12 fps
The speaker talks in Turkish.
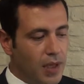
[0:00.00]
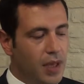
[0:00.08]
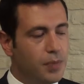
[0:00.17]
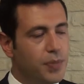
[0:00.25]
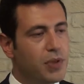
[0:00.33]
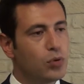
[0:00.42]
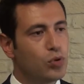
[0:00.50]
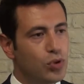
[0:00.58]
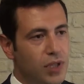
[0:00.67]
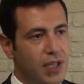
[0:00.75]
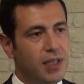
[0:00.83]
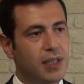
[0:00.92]
Yapı
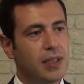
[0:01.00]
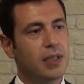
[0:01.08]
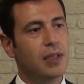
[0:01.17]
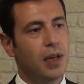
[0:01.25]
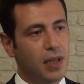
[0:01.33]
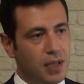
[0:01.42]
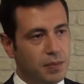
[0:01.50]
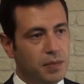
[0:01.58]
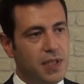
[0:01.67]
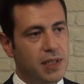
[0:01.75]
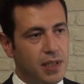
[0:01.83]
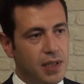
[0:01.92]
ruhsatının
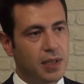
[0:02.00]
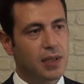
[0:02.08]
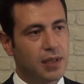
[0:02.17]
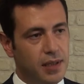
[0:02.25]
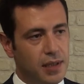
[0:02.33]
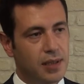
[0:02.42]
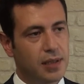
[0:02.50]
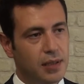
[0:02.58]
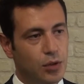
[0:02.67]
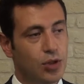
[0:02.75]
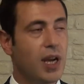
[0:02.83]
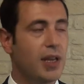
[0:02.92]
alınması e,
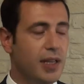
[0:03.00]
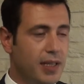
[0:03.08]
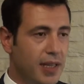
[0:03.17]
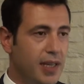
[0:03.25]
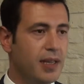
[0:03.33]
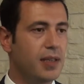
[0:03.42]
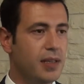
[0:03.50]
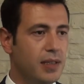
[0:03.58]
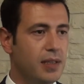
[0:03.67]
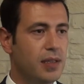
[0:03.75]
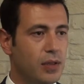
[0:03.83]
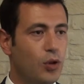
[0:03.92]
özellikle e,
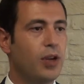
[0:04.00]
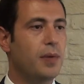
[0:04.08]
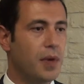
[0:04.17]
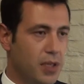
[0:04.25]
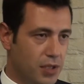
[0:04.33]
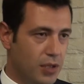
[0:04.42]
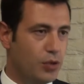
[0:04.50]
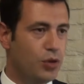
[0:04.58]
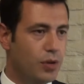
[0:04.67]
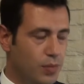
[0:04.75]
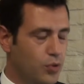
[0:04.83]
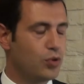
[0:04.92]
önem arz
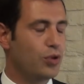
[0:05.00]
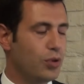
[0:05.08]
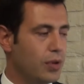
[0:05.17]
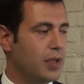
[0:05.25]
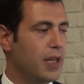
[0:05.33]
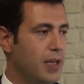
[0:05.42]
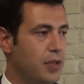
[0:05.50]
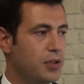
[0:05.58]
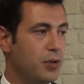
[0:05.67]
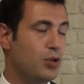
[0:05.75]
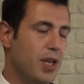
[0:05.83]
ediyor bugünler için.